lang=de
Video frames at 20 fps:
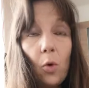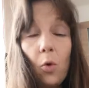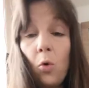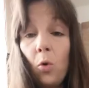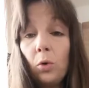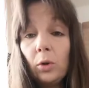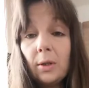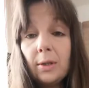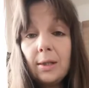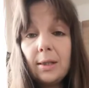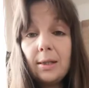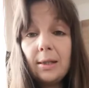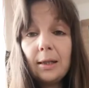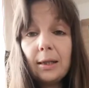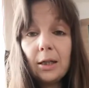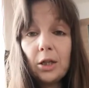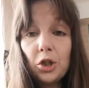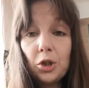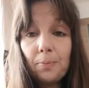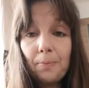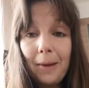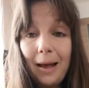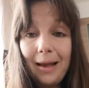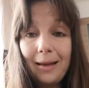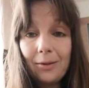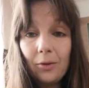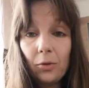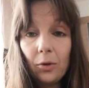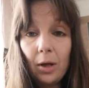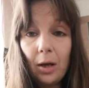Oder sie sind
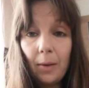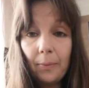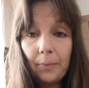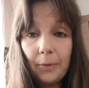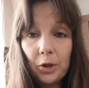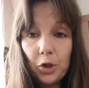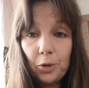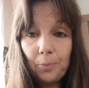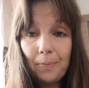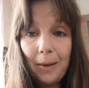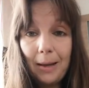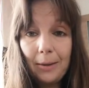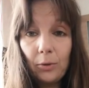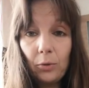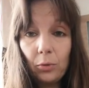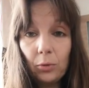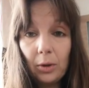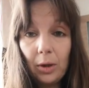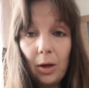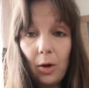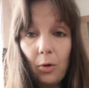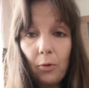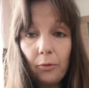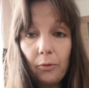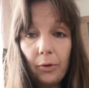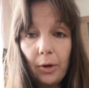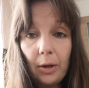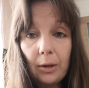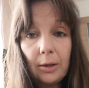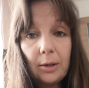gespannt und haben eine Spannung
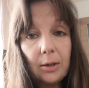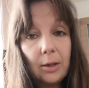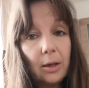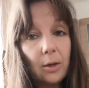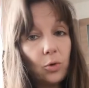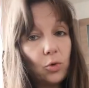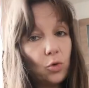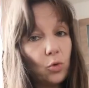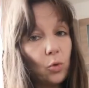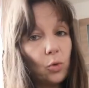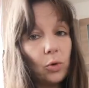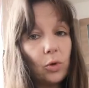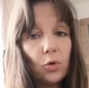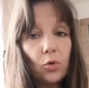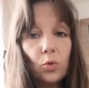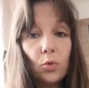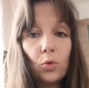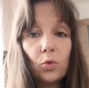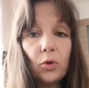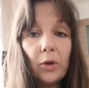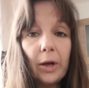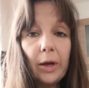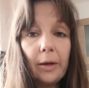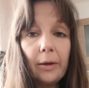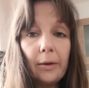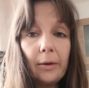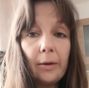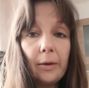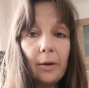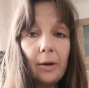drauf. Ja? Das kann so oder so
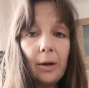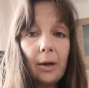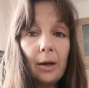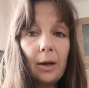sein.